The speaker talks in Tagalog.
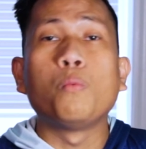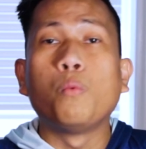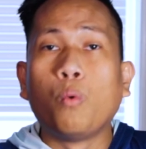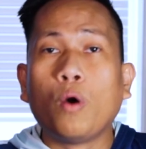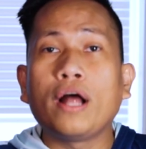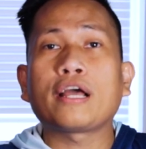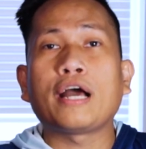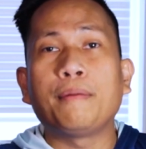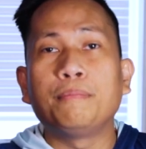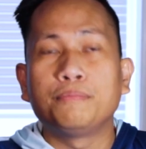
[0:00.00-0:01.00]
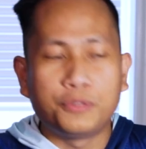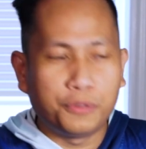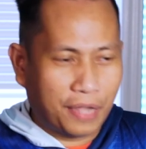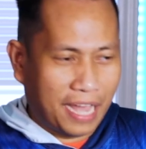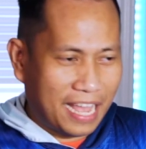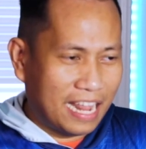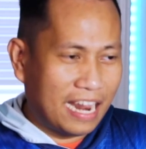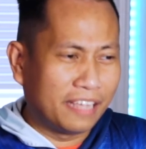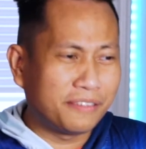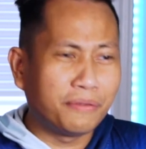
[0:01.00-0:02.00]
Welcome to
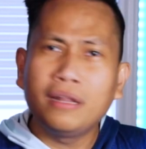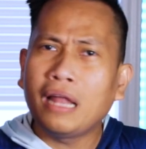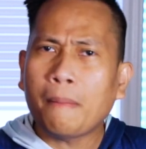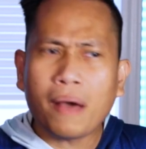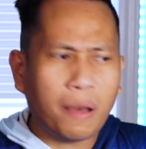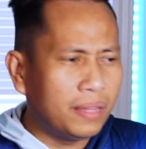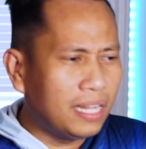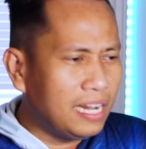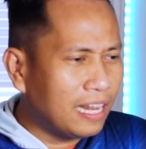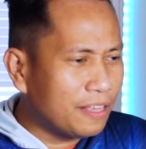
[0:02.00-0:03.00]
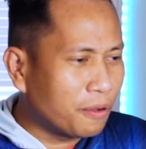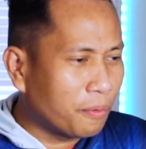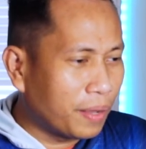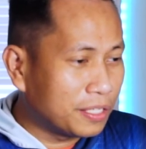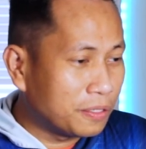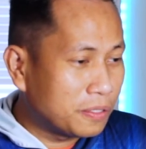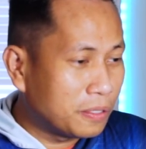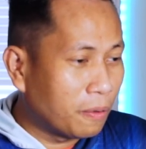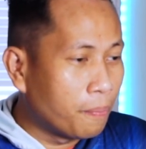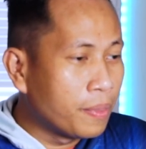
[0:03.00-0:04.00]
Canada. So, napakadali lang yung questions,
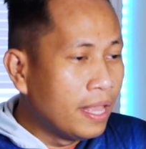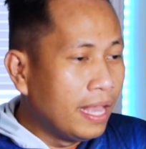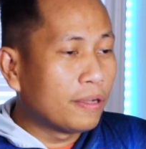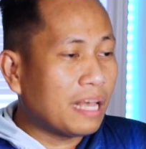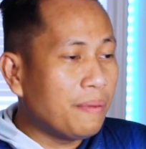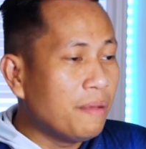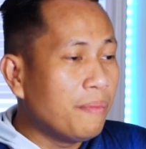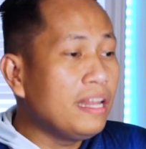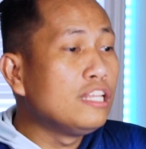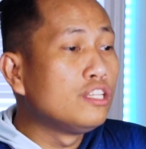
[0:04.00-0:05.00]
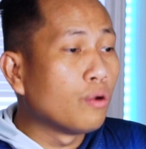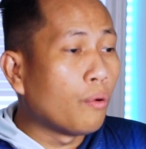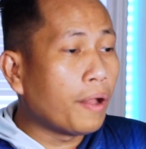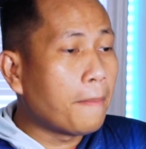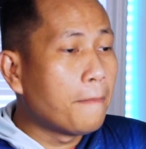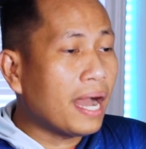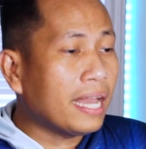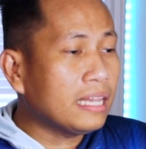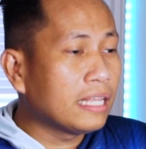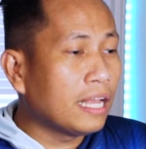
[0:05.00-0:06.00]
no? Pero sabi naman ni Joy,
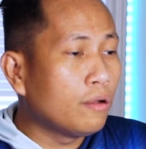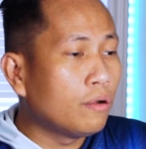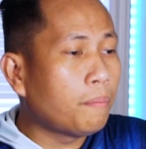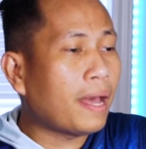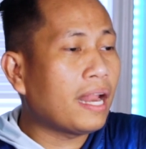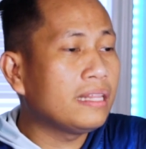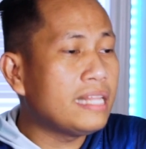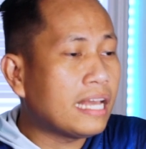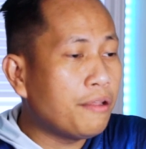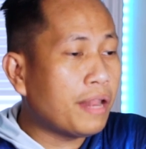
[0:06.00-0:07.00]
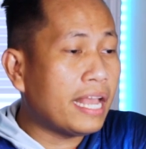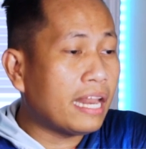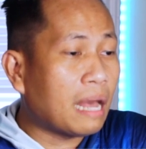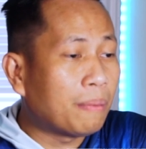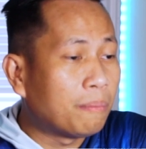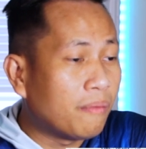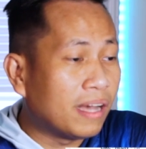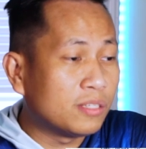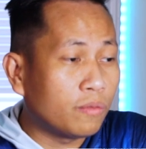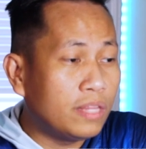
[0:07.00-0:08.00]
bakit ganun? Parang di kayo nahirapang
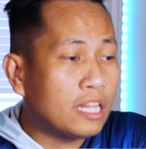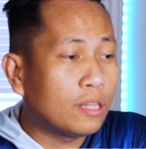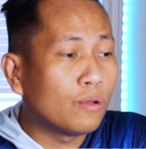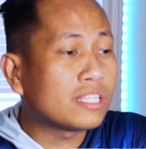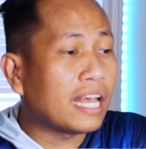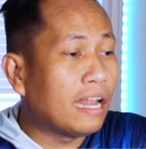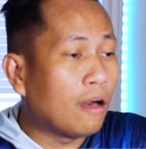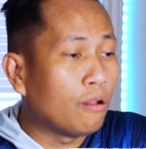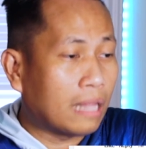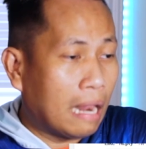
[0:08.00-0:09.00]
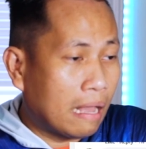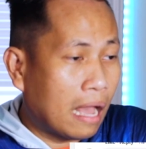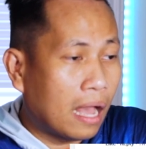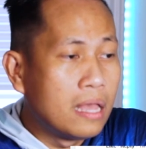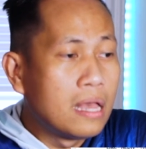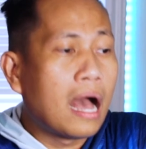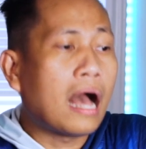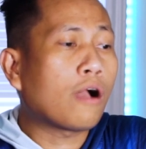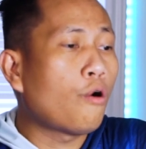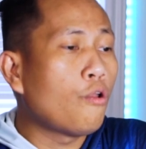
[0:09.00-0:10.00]
pumasok dito. Sana all talaga.
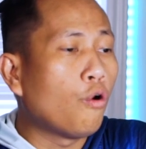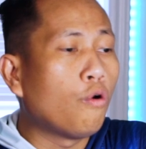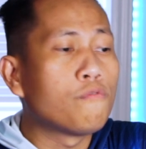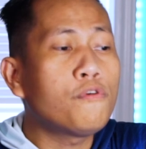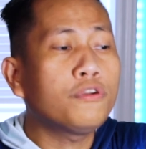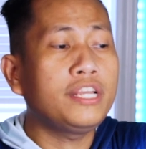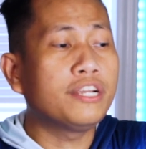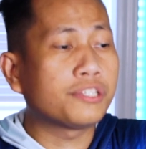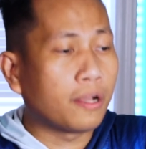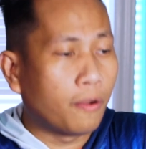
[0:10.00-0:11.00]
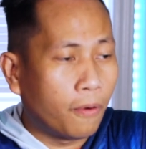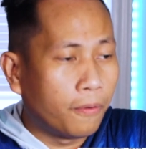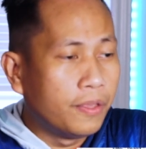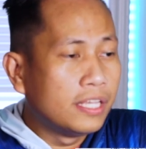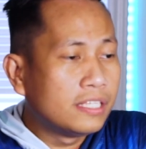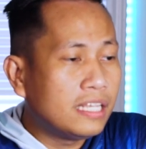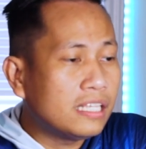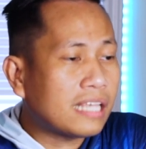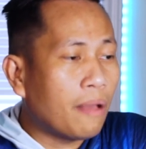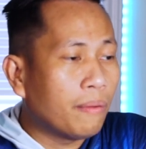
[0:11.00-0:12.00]
Ako noong 4 years ago,
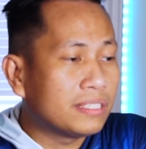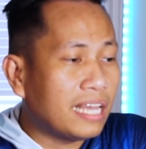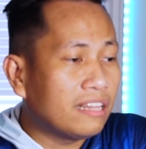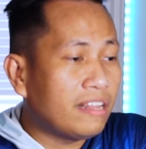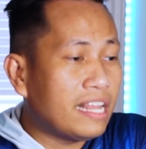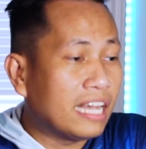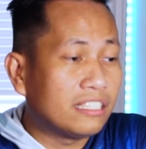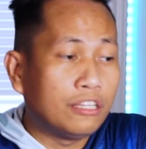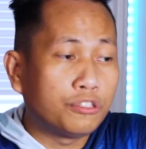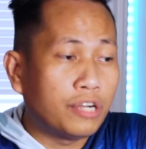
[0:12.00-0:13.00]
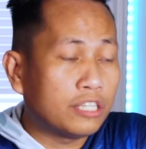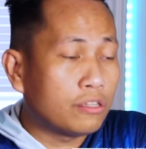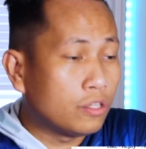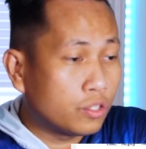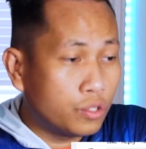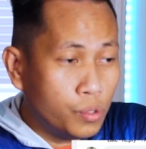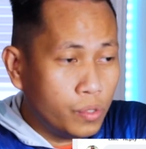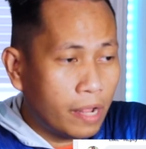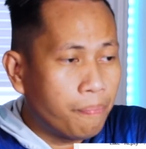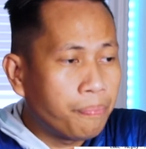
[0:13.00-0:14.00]
since I was entering as international
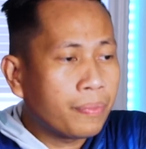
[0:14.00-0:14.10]
student,